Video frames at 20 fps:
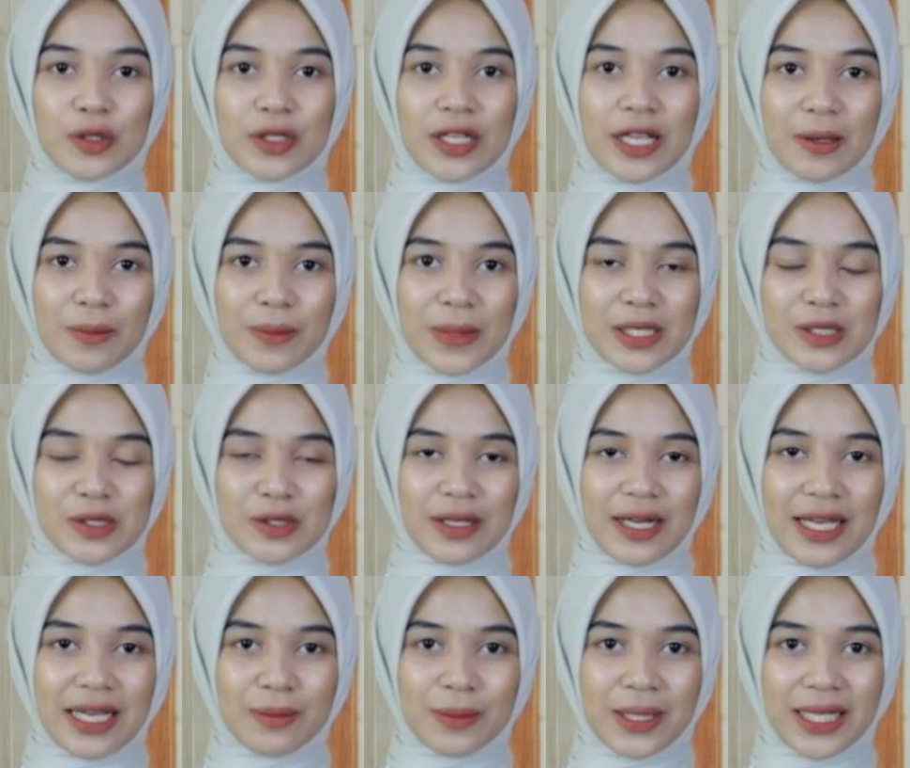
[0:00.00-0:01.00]
Sudirman
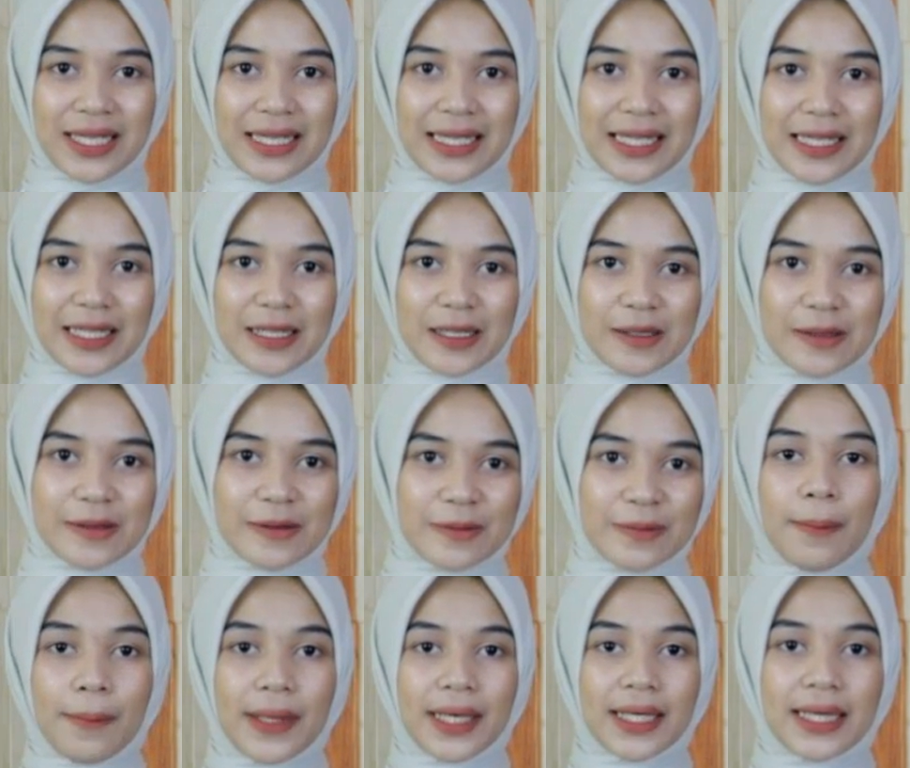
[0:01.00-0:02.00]
Sulaiman.
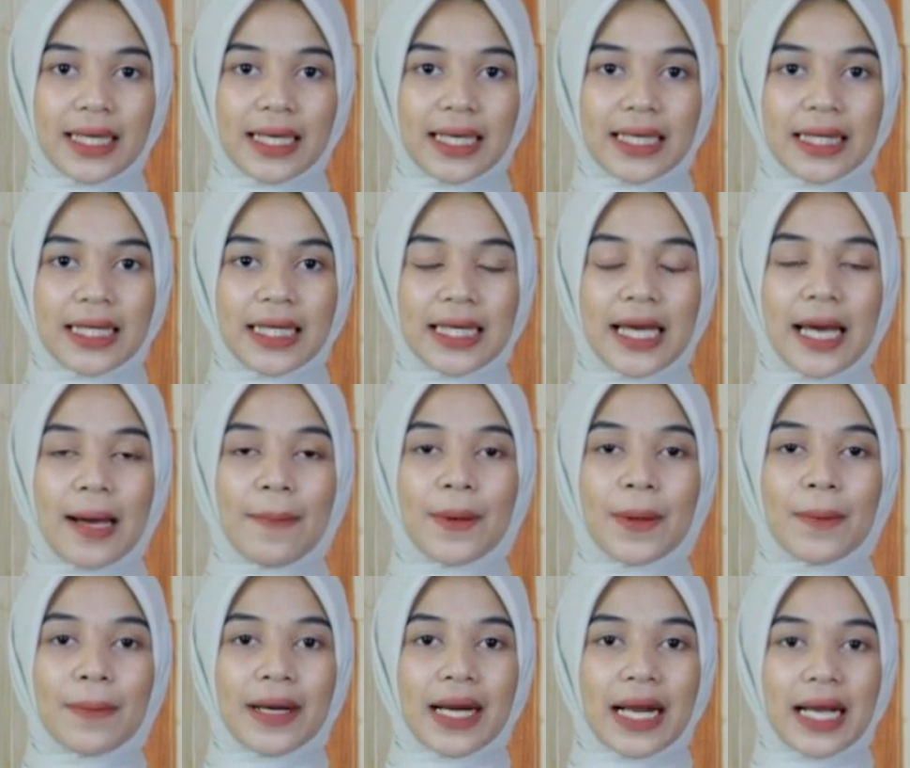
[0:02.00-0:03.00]
Berita ketiga,
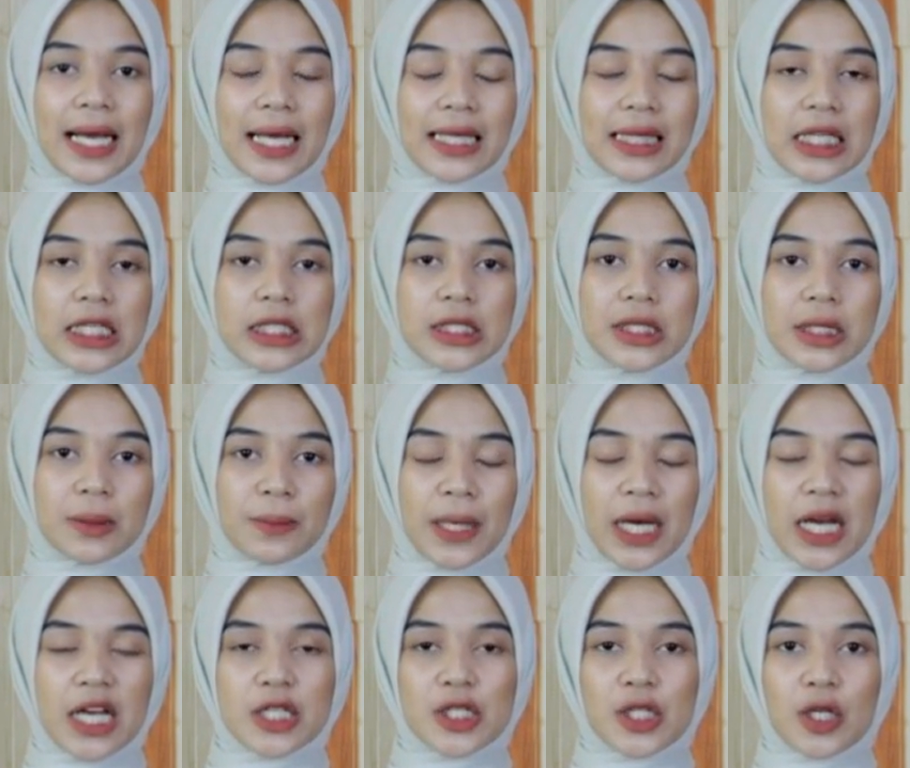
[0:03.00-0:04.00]
pemberangkatan
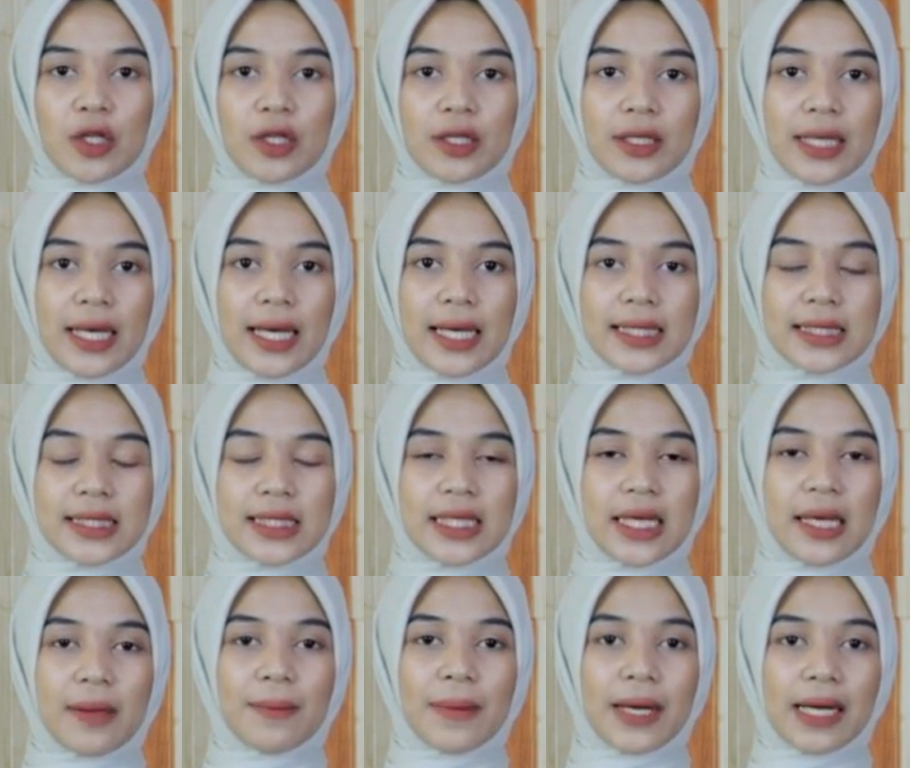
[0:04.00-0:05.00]
jemaah calon
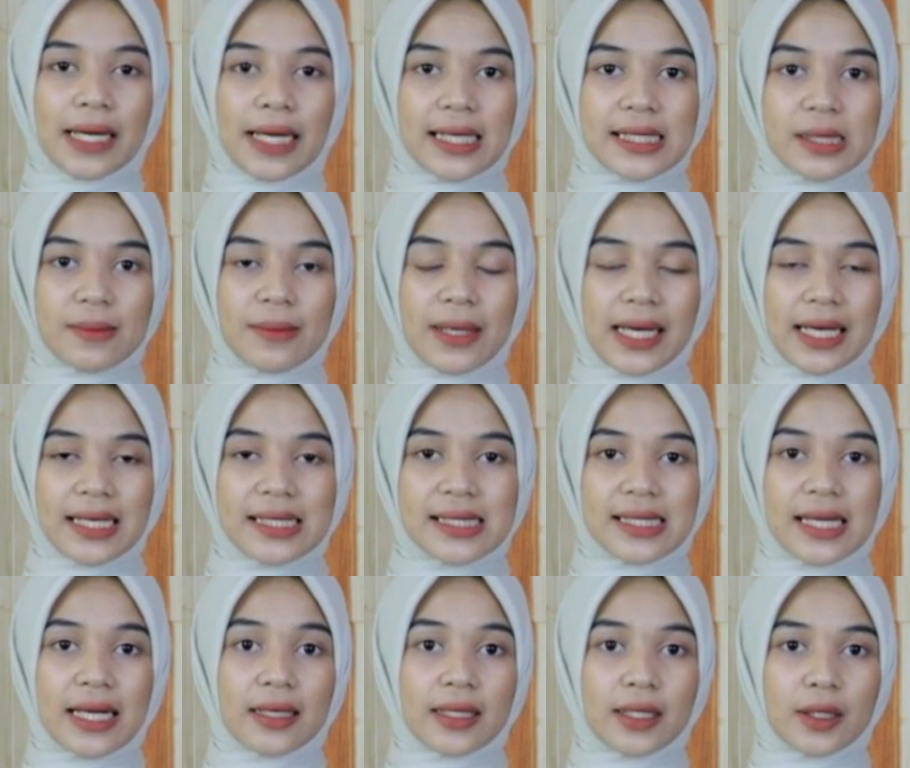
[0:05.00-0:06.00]
haji embarkasi
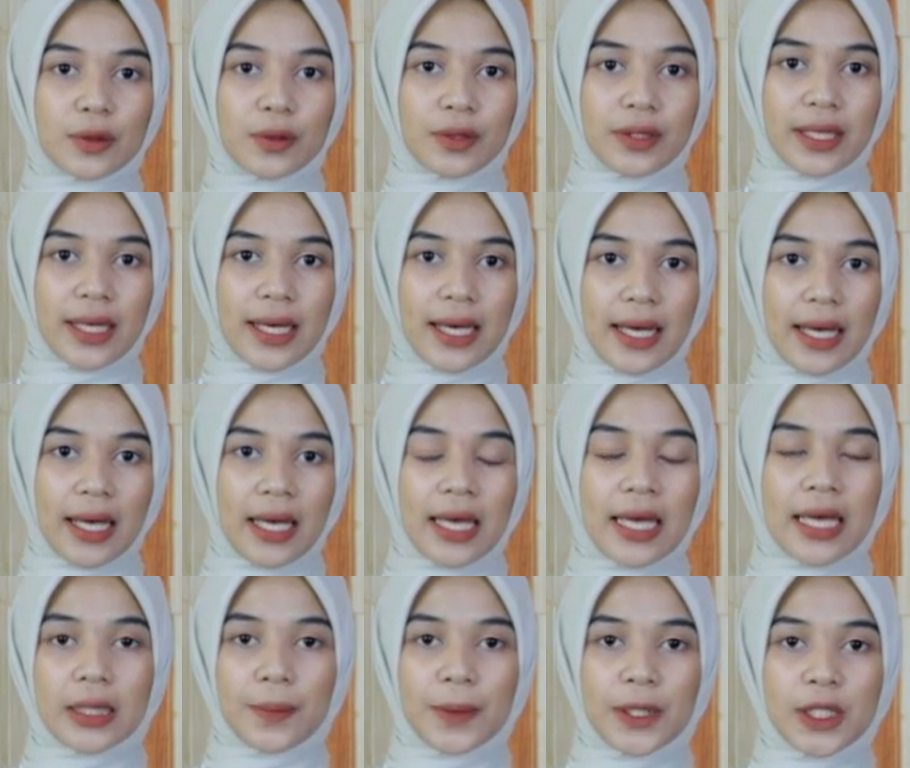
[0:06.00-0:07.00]
Makassar ditunda,
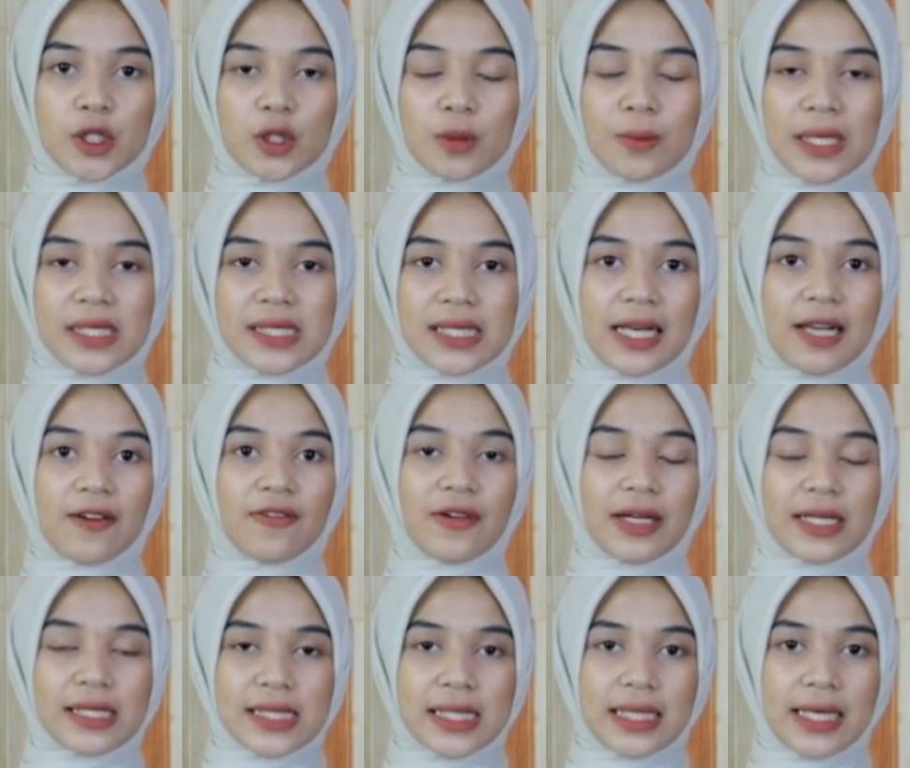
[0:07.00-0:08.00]
dipicu masalah
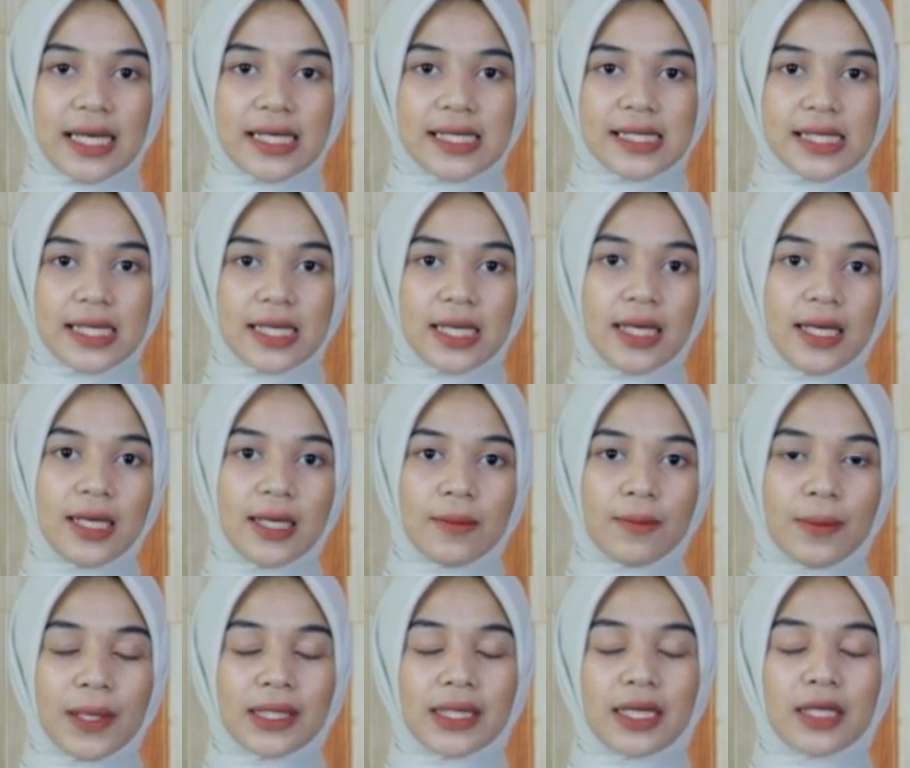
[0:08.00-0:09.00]
vaksinasi,
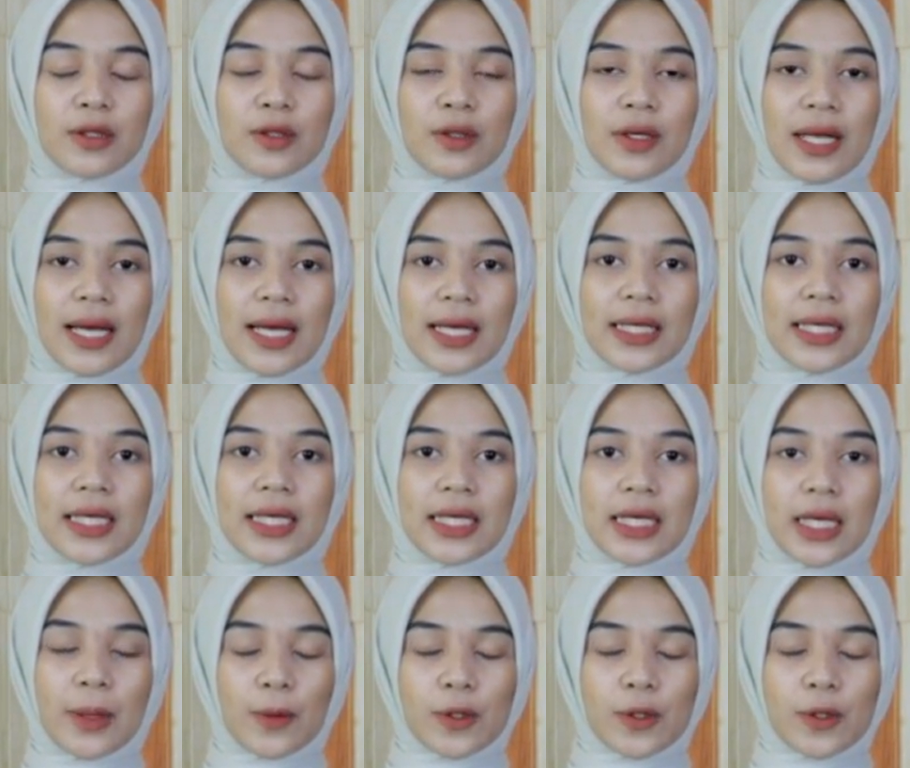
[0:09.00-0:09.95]
patah tulang hingga